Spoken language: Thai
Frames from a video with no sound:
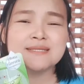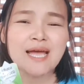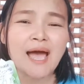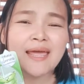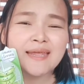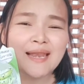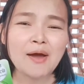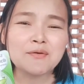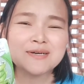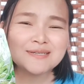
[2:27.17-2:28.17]
ใช้
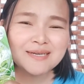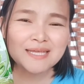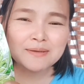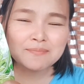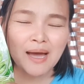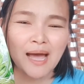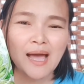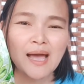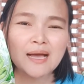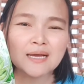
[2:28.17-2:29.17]
แล้วคือดี
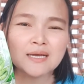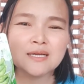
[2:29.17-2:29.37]
มาก